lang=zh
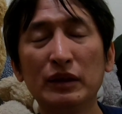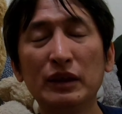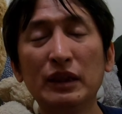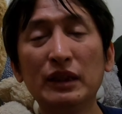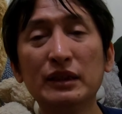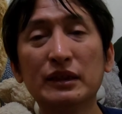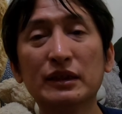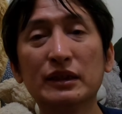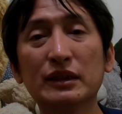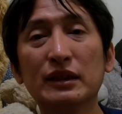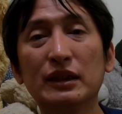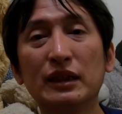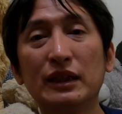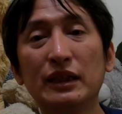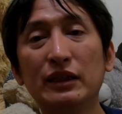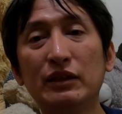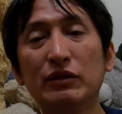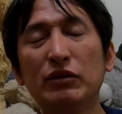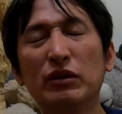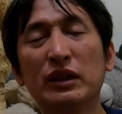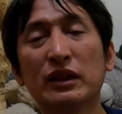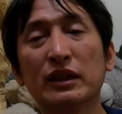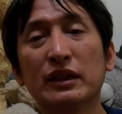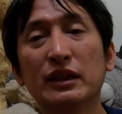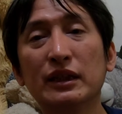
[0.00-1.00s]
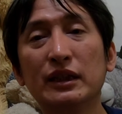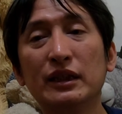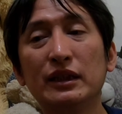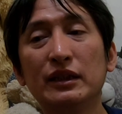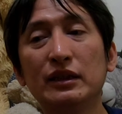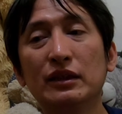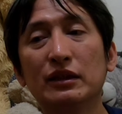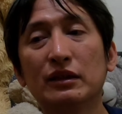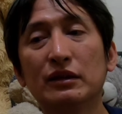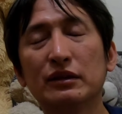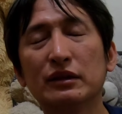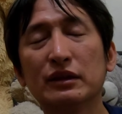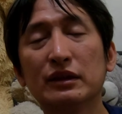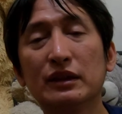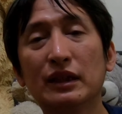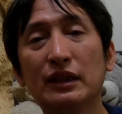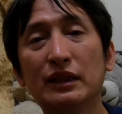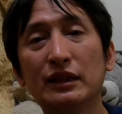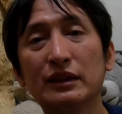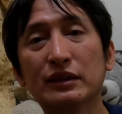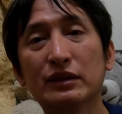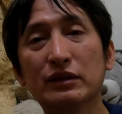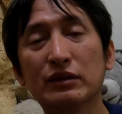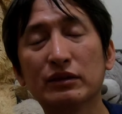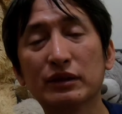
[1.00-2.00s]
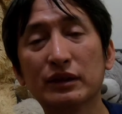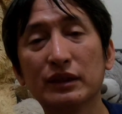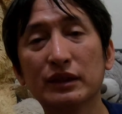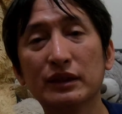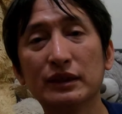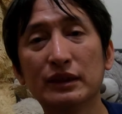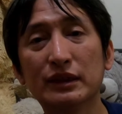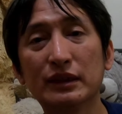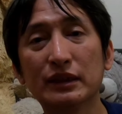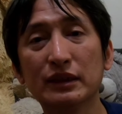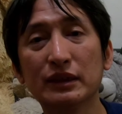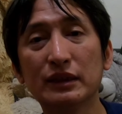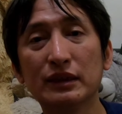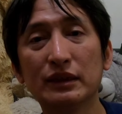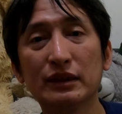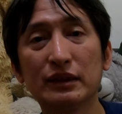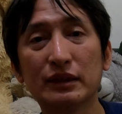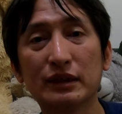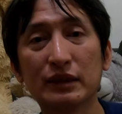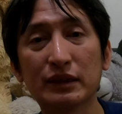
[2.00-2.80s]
燕子的理论可以用。那重点是